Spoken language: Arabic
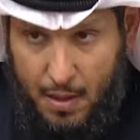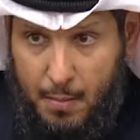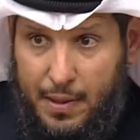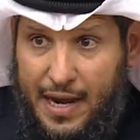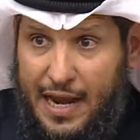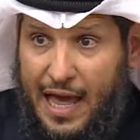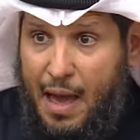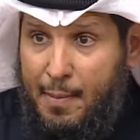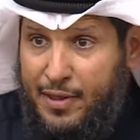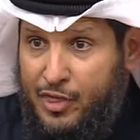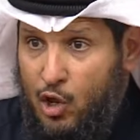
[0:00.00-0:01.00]
من
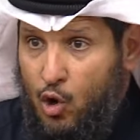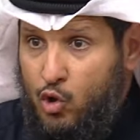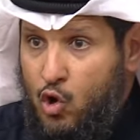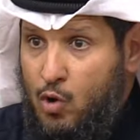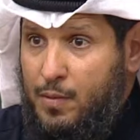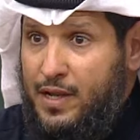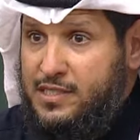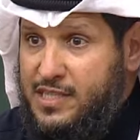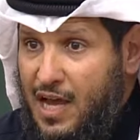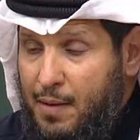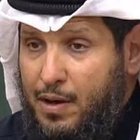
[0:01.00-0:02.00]
العبث الحكومي
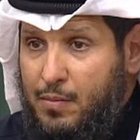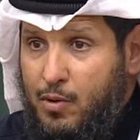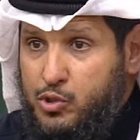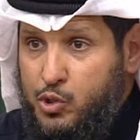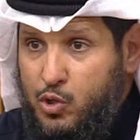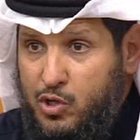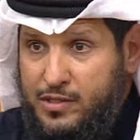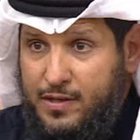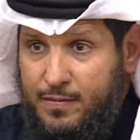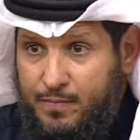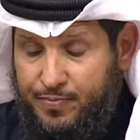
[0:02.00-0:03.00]
السابق الموجود
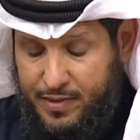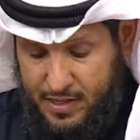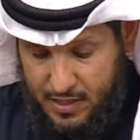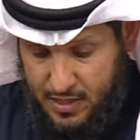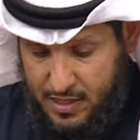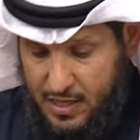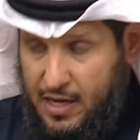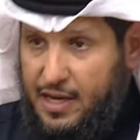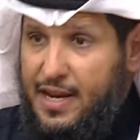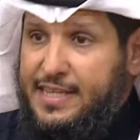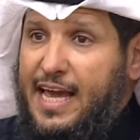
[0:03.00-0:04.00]

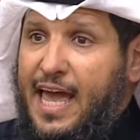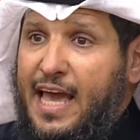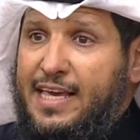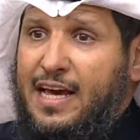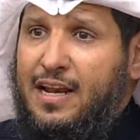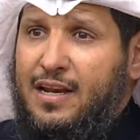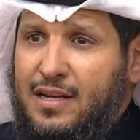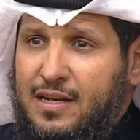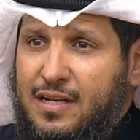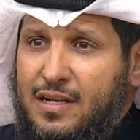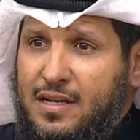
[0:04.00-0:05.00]
لنتخيل
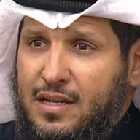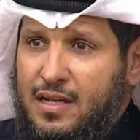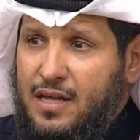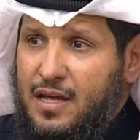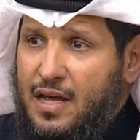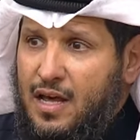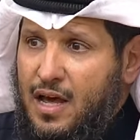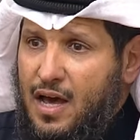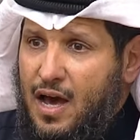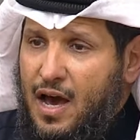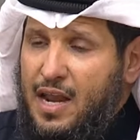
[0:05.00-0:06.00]

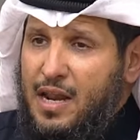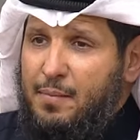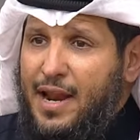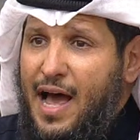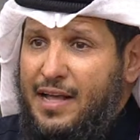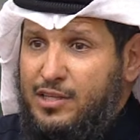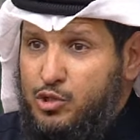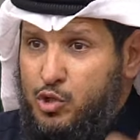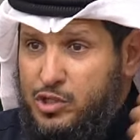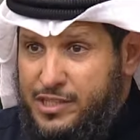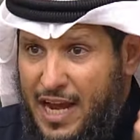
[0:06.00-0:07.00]
أن مناطق
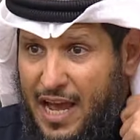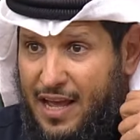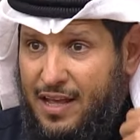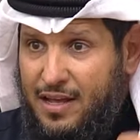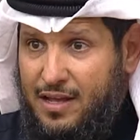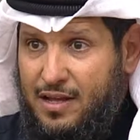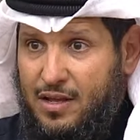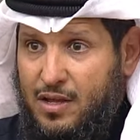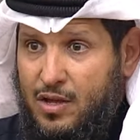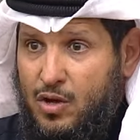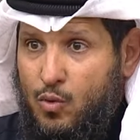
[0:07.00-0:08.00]
تنشأ
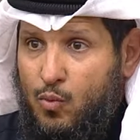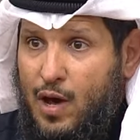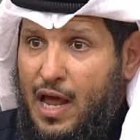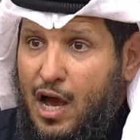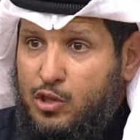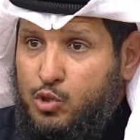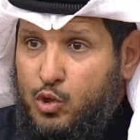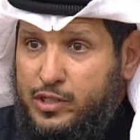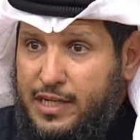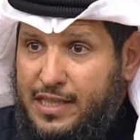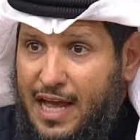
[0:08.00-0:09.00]
ولا
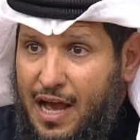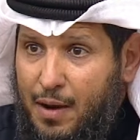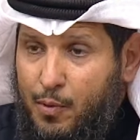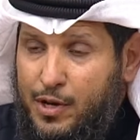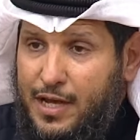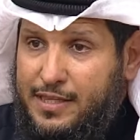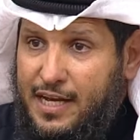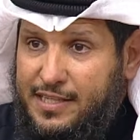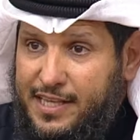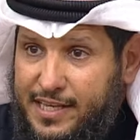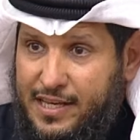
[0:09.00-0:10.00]
توجد لها بنية
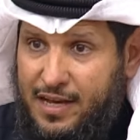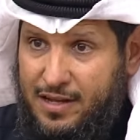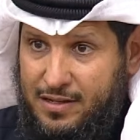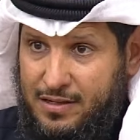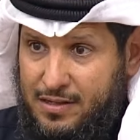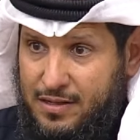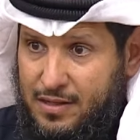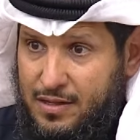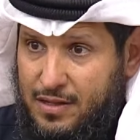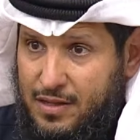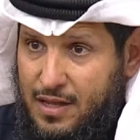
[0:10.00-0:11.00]
تحتية
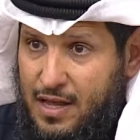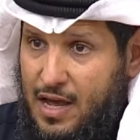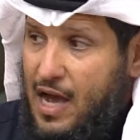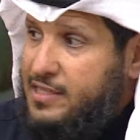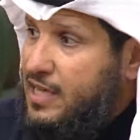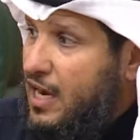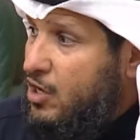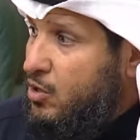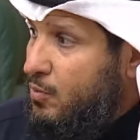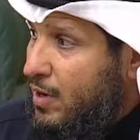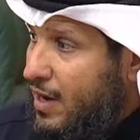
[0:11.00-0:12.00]

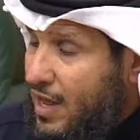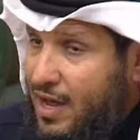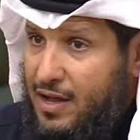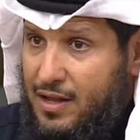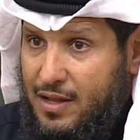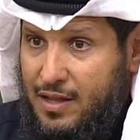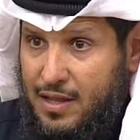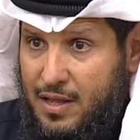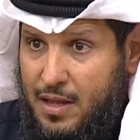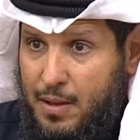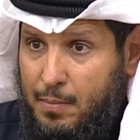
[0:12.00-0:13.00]
أجلكم الله
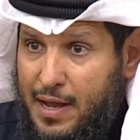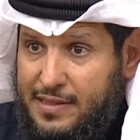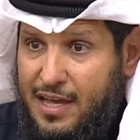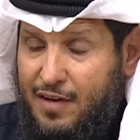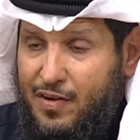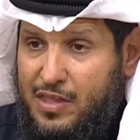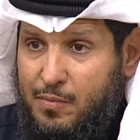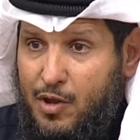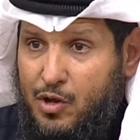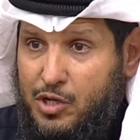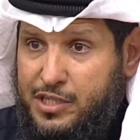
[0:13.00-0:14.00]
منطقة فيها
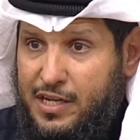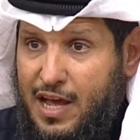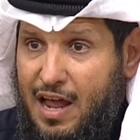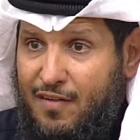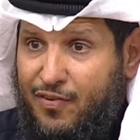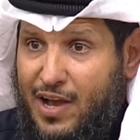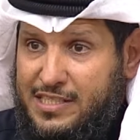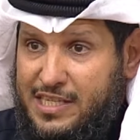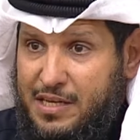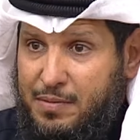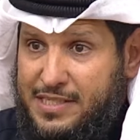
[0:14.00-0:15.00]
28 ألف
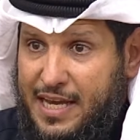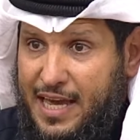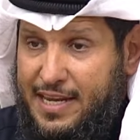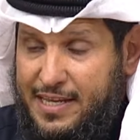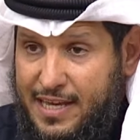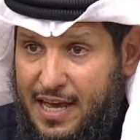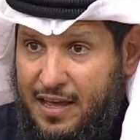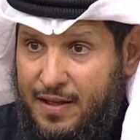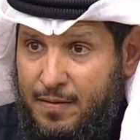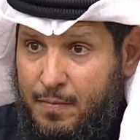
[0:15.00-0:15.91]
قسيمة سكنية